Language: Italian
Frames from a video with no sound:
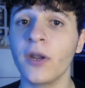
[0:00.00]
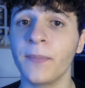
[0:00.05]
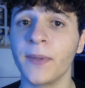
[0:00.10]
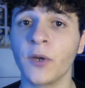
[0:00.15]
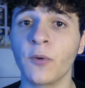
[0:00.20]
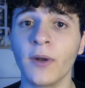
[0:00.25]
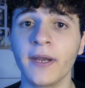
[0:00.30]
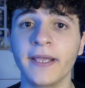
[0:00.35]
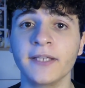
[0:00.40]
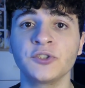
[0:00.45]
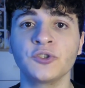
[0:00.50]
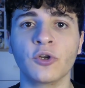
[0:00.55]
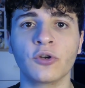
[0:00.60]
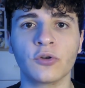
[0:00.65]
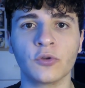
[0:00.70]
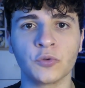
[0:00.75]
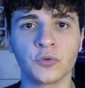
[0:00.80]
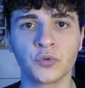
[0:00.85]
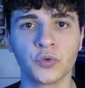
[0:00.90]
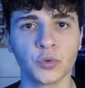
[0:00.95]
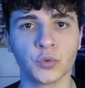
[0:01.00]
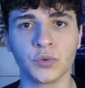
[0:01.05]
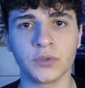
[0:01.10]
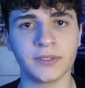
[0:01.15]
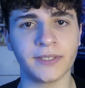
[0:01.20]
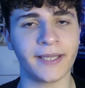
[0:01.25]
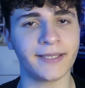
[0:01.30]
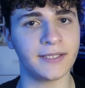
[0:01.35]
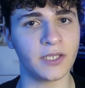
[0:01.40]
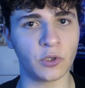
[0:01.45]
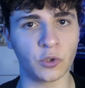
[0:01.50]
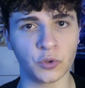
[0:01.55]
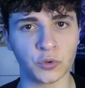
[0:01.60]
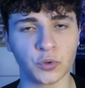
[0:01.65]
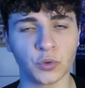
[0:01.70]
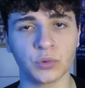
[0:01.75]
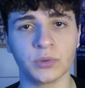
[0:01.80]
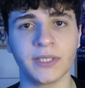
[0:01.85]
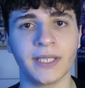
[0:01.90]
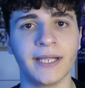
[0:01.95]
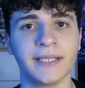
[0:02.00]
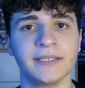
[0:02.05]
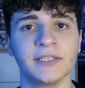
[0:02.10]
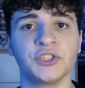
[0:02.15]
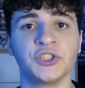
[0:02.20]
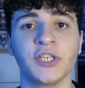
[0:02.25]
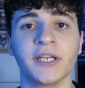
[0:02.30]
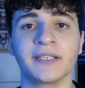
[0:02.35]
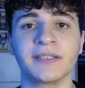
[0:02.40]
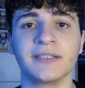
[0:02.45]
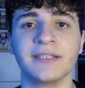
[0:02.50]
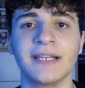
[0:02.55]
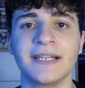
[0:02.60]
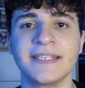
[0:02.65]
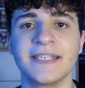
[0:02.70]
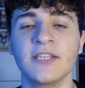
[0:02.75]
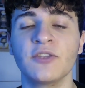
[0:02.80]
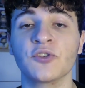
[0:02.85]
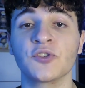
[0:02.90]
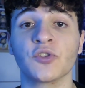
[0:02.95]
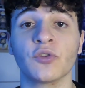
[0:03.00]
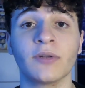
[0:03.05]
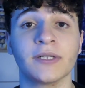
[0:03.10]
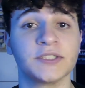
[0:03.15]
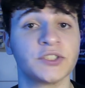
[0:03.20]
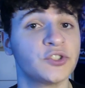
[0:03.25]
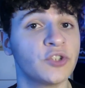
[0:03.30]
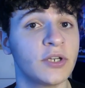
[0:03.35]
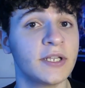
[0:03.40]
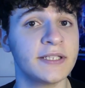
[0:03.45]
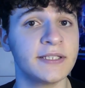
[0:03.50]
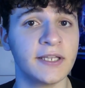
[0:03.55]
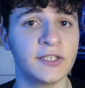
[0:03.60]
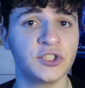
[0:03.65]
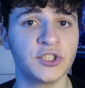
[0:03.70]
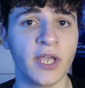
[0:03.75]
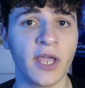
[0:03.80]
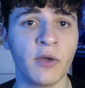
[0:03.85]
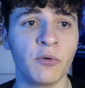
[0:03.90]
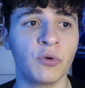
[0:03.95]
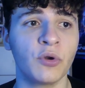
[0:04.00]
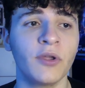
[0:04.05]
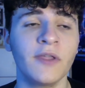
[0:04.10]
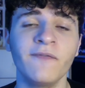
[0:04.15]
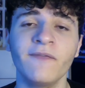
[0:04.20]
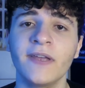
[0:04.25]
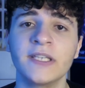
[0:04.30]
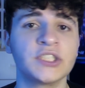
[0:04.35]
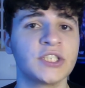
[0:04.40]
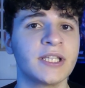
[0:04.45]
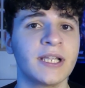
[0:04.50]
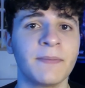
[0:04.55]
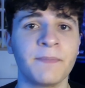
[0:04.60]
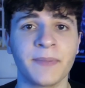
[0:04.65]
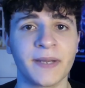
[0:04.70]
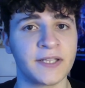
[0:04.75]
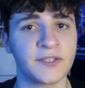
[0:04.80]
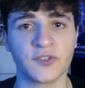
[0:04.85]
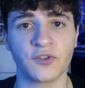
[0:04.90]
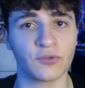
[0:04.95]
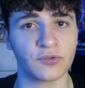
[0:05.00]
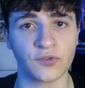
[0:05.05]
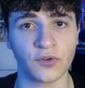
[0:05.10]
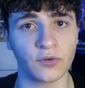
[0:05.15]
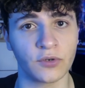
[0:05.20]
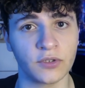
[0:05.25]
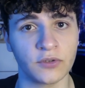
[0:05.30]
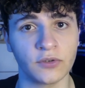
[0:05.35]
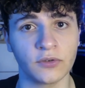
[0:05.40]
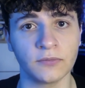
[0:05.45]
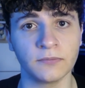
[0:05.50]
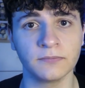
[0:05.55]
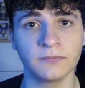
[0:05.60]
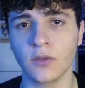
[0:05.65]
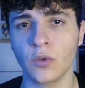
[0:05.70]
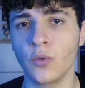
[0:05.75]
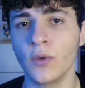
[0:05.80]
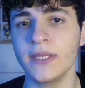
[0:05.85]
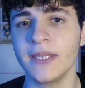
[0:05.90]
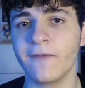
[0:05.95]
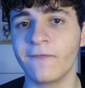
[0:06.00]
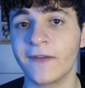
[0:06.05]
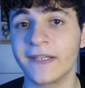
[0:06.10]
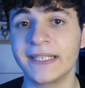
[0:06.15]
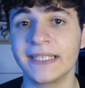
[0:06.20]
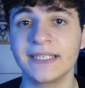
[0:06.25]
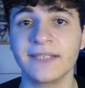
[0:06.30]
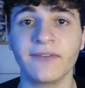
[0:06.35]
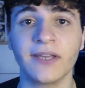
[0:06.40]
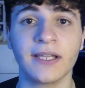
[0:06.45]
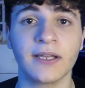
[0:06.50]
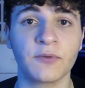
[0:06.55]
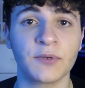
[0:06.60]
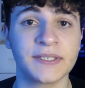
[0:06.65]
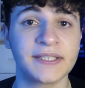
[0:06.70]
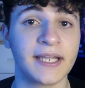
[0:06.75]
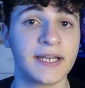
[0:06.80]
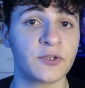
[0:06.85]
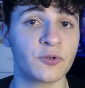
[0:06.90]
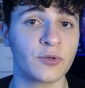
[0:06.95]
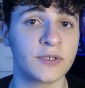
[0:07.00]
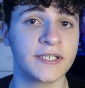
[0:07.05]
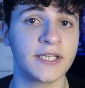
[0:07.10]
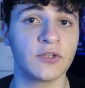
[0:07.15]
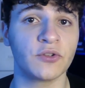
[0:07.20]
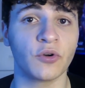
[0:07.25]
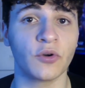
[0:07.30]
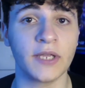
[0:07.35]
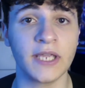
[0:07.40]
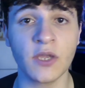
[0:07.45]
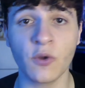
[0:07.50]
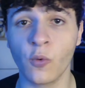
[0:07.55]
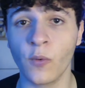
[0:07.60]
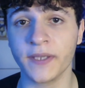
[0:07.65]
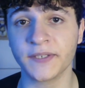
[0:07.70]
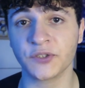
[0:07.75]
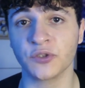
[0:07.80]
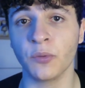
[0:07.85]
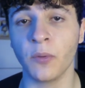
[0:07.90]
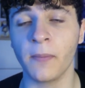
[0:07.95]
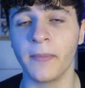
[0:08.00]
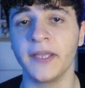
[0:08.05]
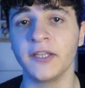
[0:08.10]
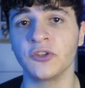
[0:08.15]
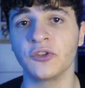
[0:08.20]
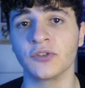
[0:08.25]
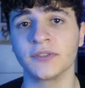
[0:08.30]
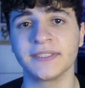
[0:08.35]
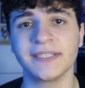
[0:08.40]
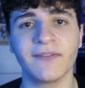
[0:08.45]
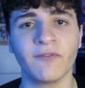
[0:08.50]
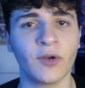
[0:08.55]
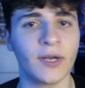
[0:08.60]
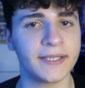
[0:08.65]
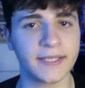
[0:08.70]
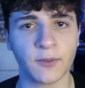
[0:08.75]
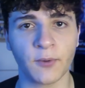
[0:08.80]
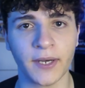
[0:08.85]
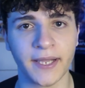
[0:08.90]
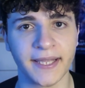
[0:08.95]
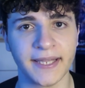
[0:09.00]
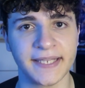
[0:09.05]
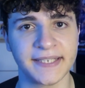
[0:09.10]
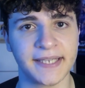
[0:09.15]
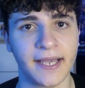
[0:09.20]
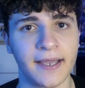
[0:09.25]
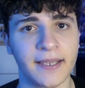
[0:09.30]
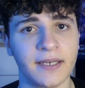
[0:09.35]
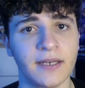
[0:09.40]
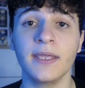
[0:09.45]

per qualche giorno tutte, dico tutte le t-shirt del sito sono a soli 10 euro invece del prezzo solito quindi affrettatevi ad acquistare sul sito in questo momento se volete qualche design.